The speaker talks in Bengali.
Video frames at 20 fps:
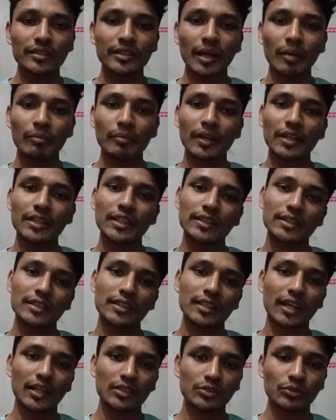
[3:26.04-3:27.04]
যে আপনারা তার
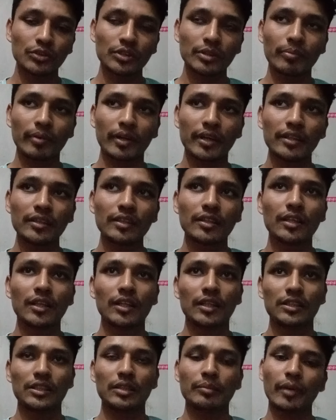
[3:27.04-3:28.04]
সাথে কাজ করতে পারেন
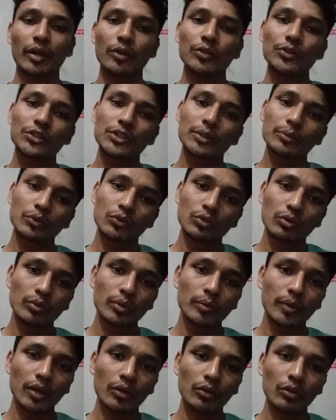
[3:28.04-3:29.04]
সে মানুষ হিসেবে
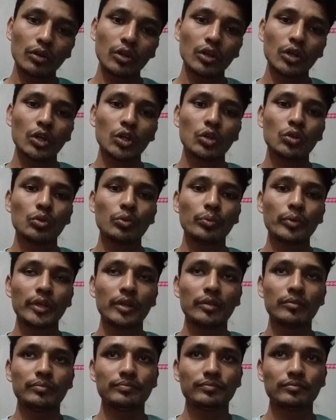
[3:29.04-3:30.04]
খুবই ভালো খুবই
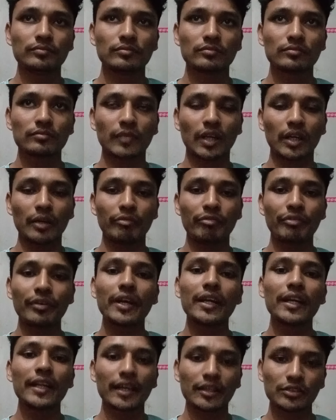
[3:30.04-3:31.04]
মানে
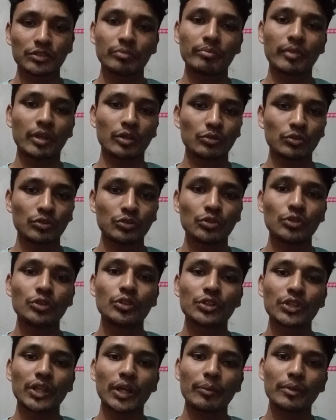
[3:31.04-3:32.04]
ফ্রেন্ডলি একজন মানুষ
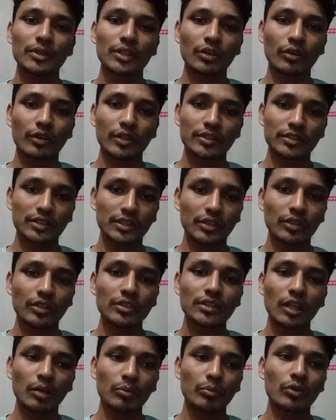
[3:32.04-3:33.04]
যদিও সে আমার থেকে অনেক সিনিয়র
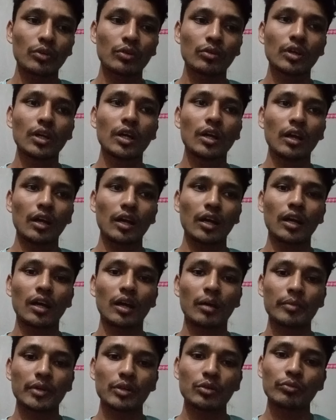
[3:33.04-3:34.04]
তারপরেও
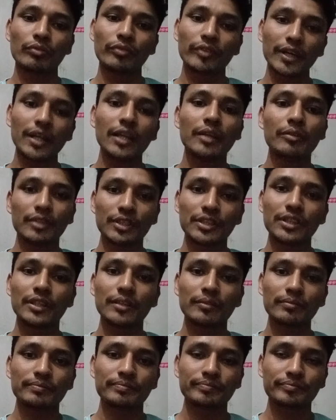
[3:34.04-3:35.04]
আমরা খুব ফ্রিলি মিশি